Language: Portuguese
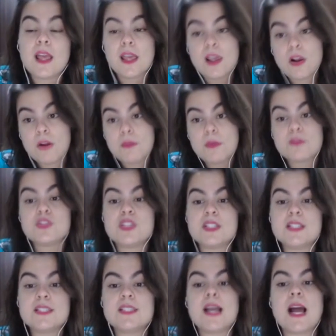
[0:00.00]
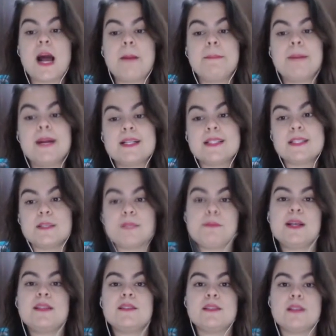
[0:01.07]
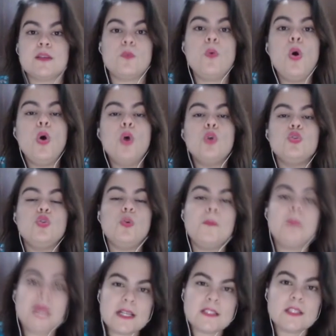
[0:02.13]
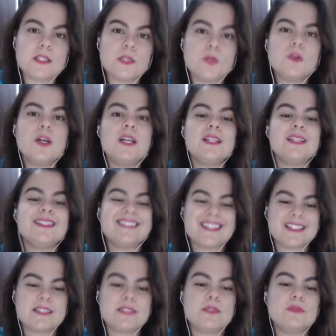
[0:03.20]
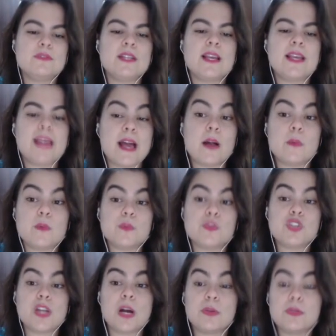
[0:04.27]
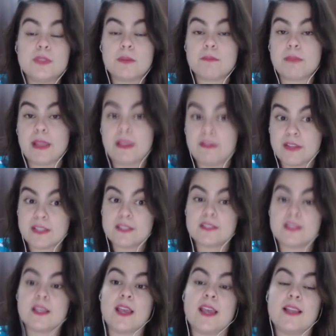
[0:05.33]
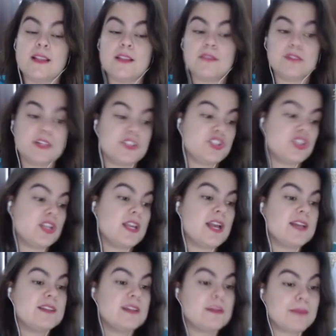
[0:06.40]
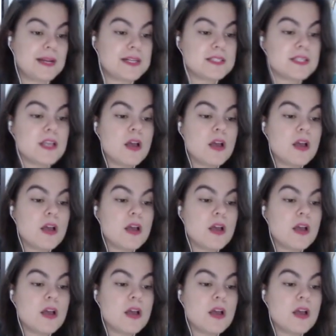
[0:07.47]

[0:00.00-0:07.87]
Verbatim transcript: E como eu disse, a participação do Brasil na Segunda Guerra Mundial também vai ser relevante aí ainda mais